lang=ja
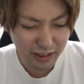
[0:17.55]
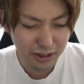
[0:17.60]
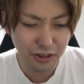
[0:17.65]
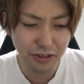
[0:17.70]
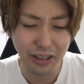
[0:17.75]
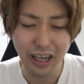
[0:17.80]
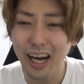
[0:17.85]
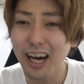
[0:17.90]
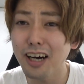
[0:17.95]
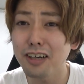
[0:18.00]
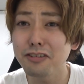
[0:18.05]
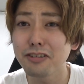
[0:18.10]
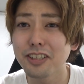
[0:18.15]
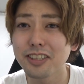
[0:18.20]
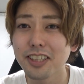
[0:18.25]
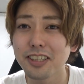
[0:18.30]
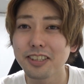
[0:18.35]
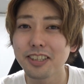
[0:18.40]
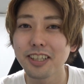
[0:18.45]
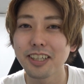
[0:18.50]
ちょっとハードな
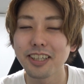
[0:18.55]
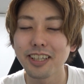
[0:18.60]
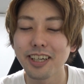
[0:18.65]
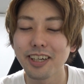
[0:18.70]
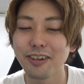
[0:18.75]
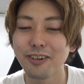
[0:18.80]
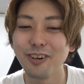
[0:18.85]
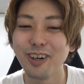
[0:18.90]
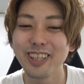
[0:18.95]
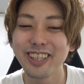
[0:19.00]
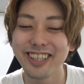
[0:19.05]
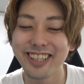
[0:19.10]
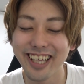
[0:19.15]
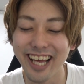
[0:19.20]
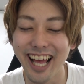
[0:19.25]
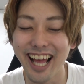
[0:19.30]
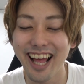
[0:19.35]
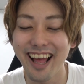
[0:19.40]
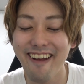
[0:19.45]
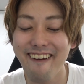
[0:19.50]
撮影がね終わっていや